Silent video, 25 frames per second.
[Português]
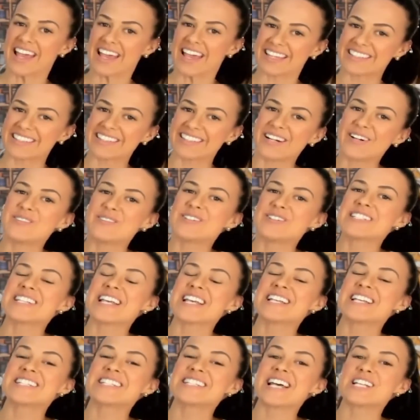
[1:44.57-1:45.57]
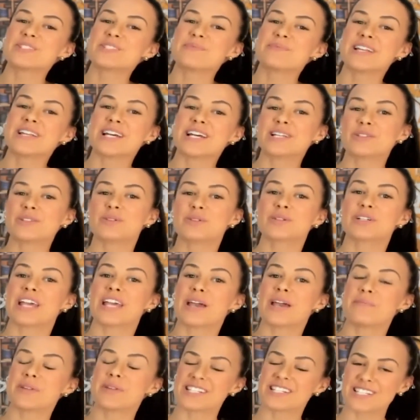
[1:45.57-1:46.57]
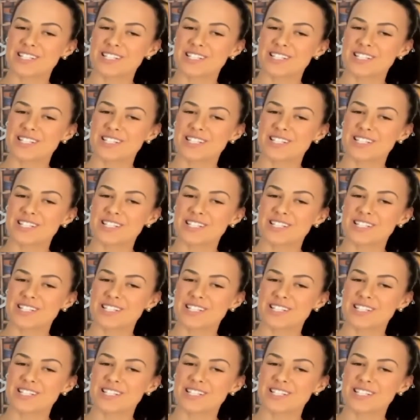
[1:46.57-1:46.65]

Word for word: Então você está esperando o que para